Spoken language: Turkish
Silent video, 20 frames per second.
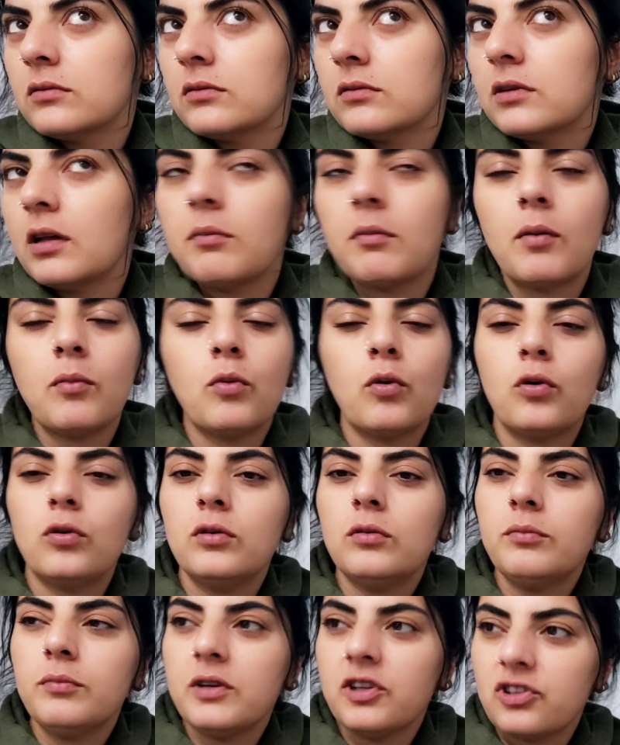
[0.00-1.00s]
Tamam
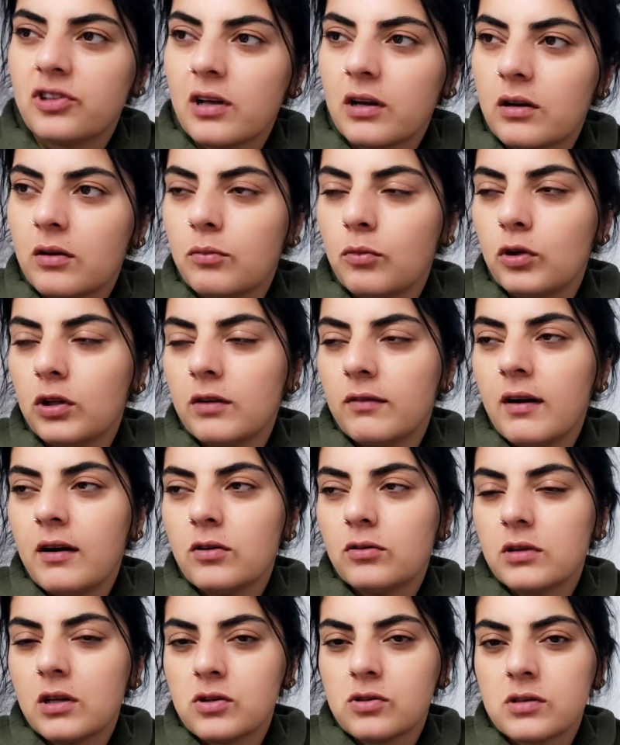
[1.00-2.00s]
oğlum. 5 dakika mola ver.
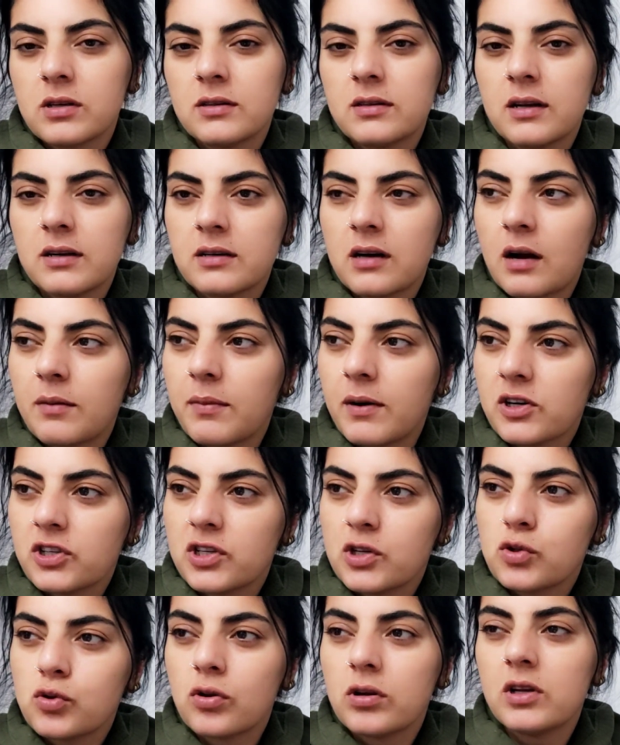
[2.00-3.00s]
Ondan sonra tekrar
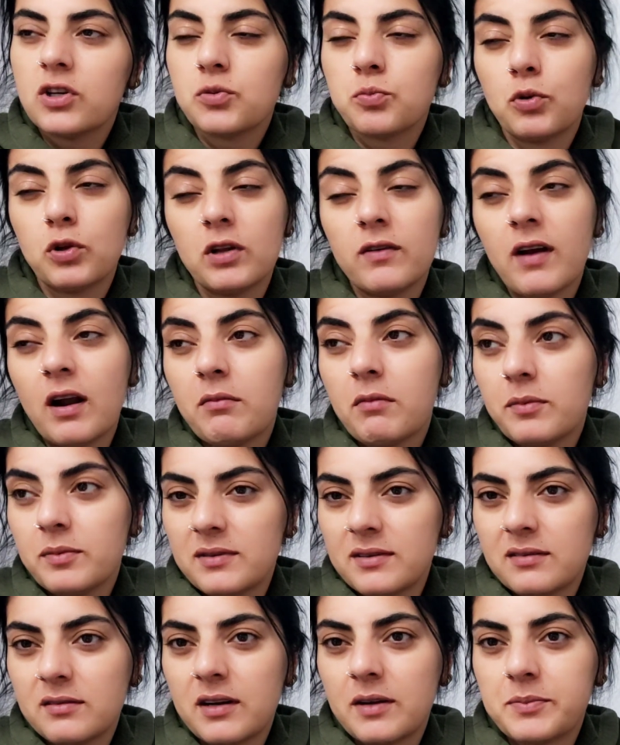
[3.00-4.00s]
başla. Sonra hiç mola verme
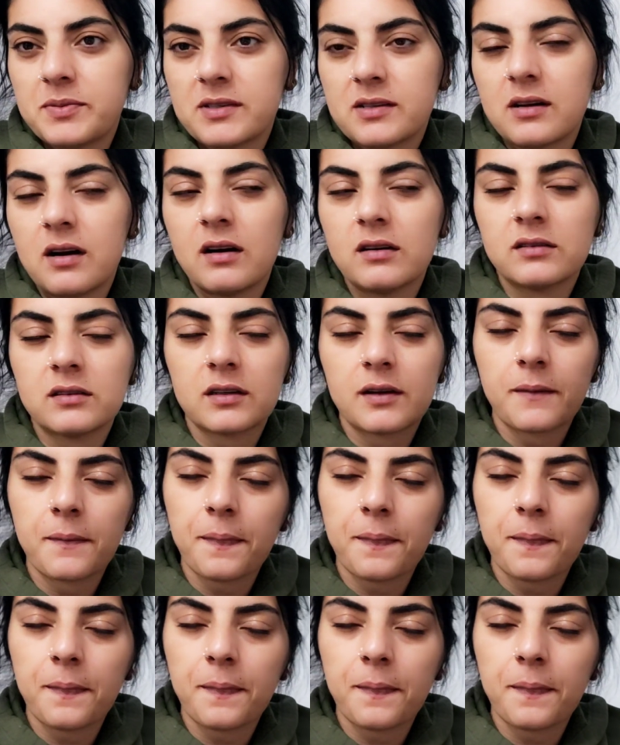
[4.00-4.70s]
bitir hepsini artık.